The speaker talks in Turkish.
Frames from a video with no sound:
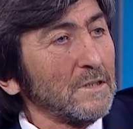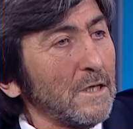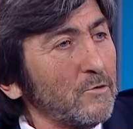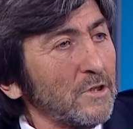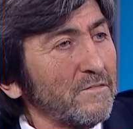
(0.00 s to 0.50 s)

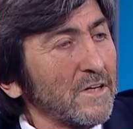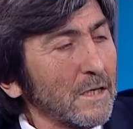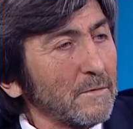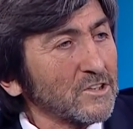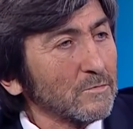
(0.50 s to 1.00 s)
Ne bu ya?
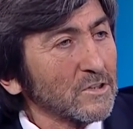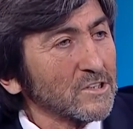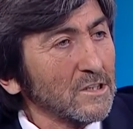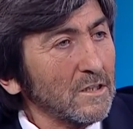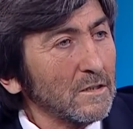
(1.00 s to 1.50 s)
Fenerbahçe
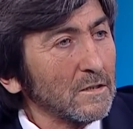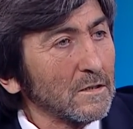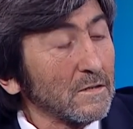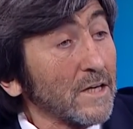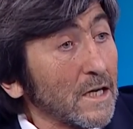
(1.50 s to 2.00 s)
burası ya.
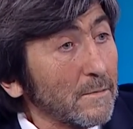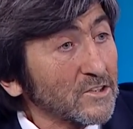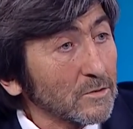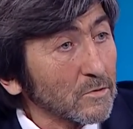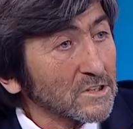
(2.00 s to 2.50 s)

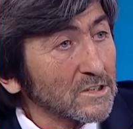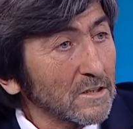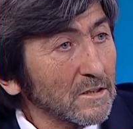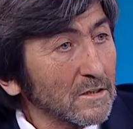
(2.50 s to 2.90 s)
Fenerbahçe burası ya.